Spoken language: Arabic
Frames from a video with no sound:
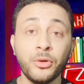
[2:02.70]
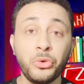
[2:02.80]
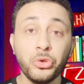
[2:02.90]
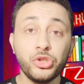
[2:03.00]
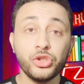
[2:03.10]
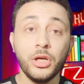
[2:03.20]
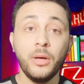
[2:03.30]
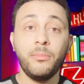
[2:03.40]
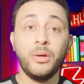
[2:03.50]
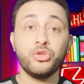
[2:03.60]
فنكوش
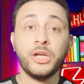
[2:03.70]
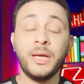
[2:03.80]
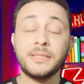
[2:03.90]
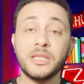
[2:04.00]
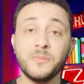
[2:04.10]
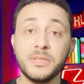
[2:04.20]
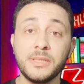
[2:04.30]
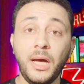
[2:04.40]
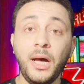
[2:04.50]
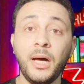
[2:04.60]
ملوش اي اساس من
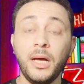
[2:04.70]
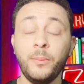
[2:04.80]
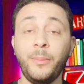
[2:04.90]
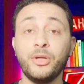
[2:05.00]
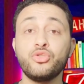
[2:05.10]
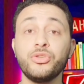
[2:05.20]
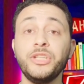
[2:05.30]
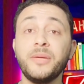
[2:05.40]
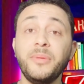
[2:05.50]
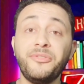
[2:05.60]
الصحه امام عاشور
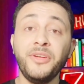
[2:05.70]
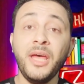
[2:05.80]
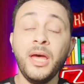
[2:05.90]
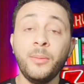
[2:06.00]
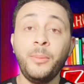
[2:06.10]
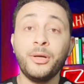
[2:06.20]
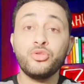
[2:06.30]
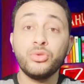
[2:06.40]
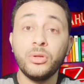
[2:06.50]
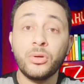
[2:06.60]
نجم الفرقه امام
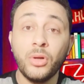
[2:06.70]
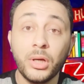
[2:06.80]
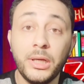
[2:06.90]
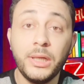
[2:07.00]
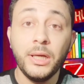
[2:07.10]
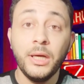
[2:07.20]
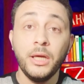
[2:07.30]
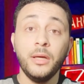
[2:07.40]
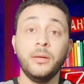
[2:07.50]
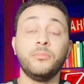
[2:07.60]
عاشور الراجل
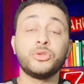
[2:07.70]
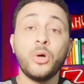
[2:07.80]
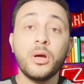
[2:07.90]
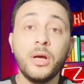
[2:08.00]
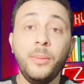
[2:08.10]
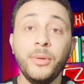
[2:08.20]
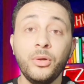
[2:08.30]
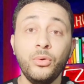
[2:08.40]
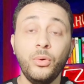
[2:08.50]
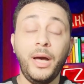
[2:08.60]
متوقع
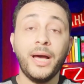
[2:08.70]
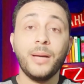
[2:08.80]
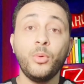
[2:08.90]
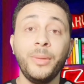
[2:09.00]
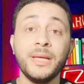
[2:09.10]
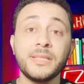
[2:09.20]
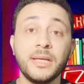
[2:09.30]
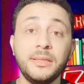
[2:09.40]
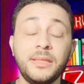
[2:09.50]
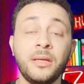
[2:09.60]
منه حاجه مميزه
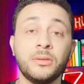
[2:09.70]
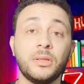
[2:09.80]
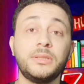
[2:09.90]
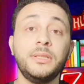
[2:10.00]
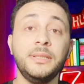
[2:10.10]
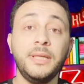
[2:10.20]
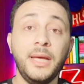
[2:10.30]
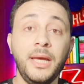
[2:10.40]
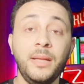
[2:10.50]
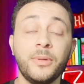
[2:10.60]
جدا اداره النادي
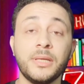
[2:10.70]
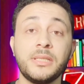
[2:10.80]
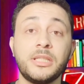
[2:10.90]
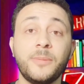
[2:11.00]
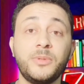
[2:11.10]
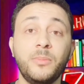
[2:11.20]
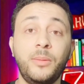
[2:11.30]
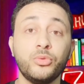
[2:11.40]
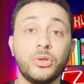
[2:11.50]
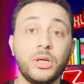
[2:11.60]
الاهلي برئاسه كابتن
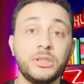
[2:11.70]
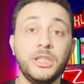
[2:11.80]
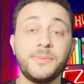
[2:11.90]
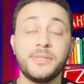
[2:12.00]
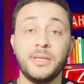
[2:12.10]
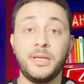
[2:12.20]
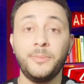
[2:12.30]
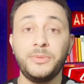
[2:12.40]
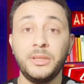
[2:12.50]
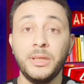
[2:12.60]
محمود الخطيب
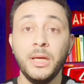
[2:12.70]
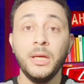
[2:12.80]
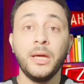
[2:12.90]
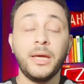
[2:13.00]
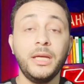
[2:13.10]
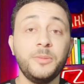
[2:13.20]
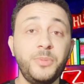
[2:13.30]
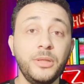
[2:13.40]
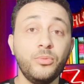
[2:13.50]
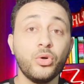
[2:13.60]
كابتن خالد
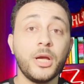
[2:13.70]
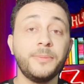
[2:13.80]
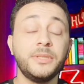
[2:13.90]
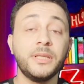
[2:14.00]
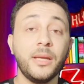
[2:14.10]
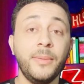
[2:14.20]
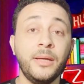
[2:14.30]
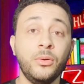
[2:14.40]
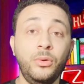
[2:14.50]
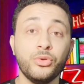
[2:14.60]
بيبو كابتن
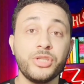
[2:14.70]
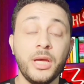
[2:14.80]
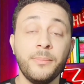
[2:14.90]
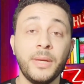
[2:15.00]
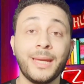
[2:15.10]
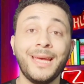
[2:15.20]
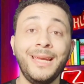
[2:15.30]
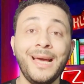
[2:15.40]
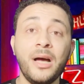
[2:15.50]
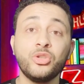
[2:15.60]
كمان حسام
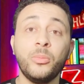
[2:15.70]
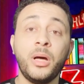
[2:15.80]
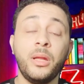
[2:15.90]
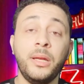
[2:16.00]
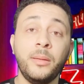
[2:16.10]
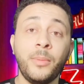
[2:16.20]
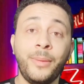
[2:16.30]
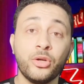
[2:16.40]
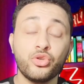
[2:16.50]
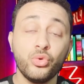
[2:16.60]
غالي قعدوا مع
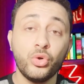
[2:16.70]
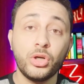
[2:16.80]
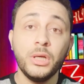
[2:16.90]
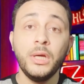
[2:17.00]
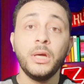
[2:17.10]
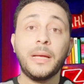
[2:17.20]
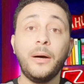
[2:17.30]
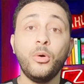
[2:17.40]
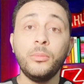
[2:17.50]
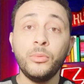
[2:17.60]
الامام عاشور
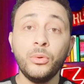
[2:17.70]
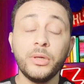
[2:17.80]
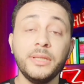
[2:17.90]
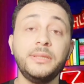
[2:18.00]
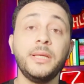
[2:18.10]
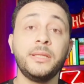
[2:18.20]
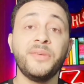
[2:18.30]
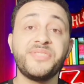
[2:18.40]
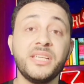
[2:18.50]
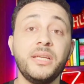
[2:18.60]
قوموه جدا
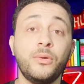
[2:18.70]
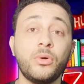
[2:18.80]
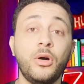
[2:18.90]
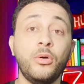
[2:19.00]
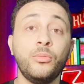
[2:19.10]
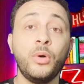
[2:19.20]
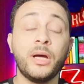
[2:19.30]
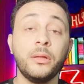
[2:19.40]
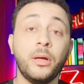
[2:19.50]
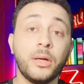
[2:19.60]
نفسيا وقوموه
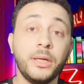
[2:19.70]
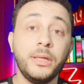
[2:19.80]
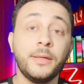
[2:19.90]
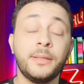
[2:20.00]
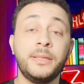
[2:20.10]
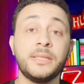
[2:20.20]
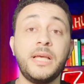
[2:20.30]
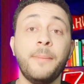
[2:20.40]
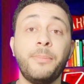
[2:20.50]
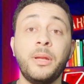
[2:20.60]
اخلاقيا
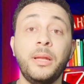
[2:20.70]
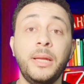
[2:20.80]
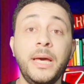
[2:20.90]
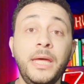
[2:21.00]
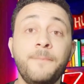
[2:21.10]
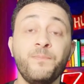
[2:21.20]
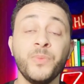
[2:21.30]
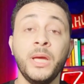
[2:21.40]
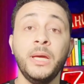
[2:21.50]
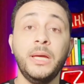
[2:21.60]
الناس حابه اللاعب
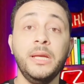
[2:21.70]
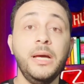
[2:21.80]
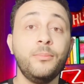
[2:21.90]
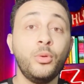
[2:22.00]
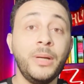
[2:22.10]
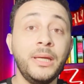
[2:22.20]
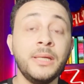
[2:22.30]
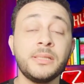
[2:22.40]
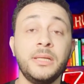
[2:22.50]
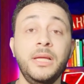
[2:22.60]
اللاعب
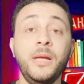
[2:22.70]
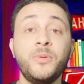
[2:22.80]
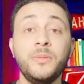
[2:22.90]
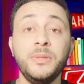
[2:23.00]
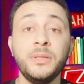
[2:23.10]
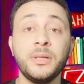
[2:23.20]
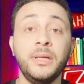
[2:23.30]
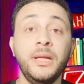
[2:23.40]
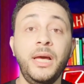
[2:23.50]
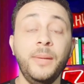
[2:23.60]
مميز اللاعب كبير
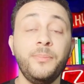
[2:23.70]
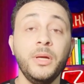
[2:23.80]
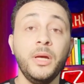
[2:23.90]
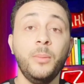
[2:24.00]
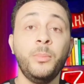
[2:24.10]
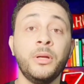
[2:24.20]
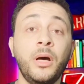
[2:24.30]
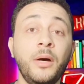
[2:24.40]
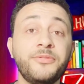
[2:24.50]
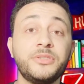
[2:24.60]
اللاعب من
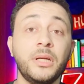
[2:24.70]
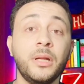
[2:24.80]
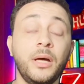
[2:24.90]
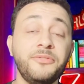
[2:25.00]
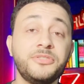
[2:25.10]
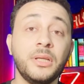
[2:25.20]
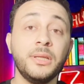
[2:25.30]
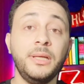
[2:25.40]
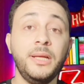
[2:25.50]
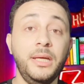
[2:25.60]
افضل
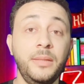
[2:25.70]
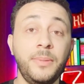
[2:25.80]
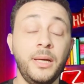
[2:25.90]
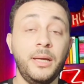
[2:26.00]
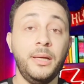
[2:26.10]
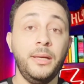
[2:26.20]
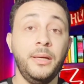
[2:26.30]
افضل اللعيبه